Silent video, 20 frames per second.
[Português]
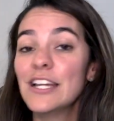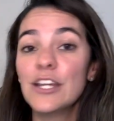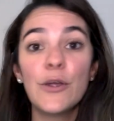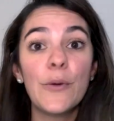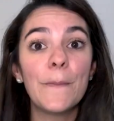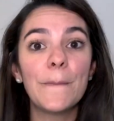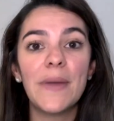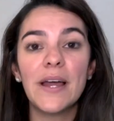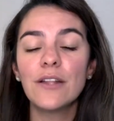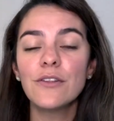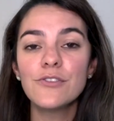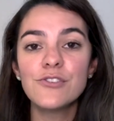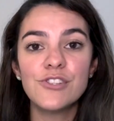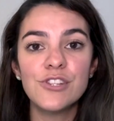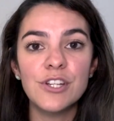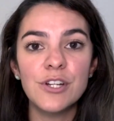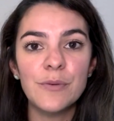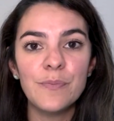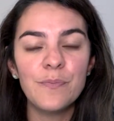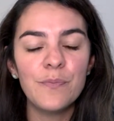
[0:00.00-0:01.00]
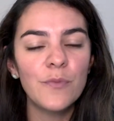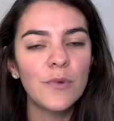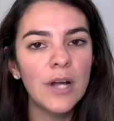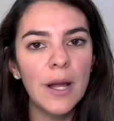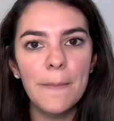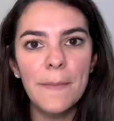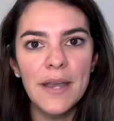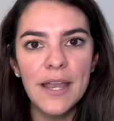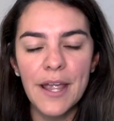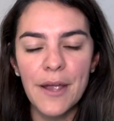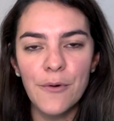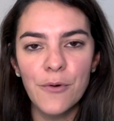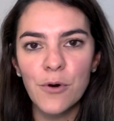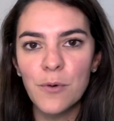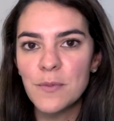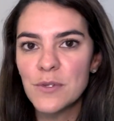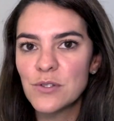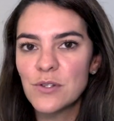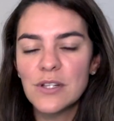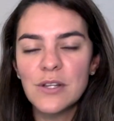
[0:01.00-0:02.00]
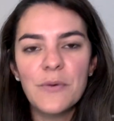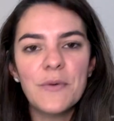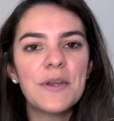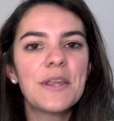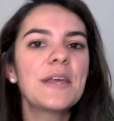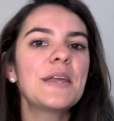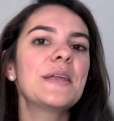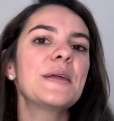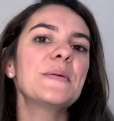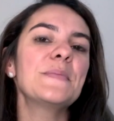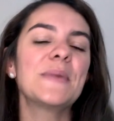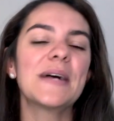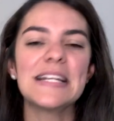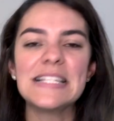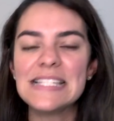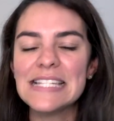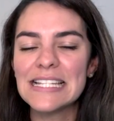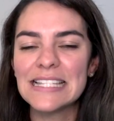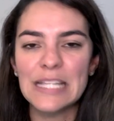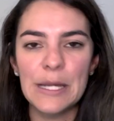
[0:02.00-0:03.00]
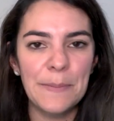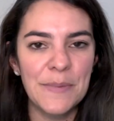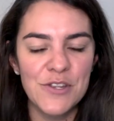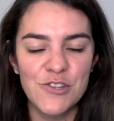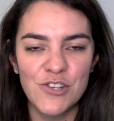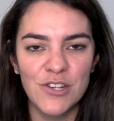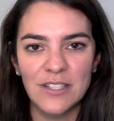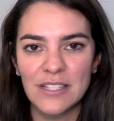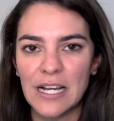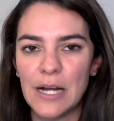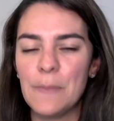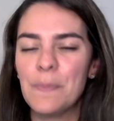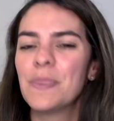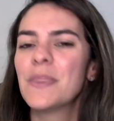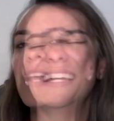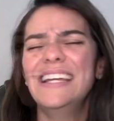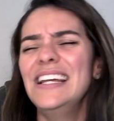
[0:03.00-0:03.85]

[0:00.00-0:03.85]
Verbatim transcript: E um belo dia, Gabriel começou a não querer mais sentar para jantar.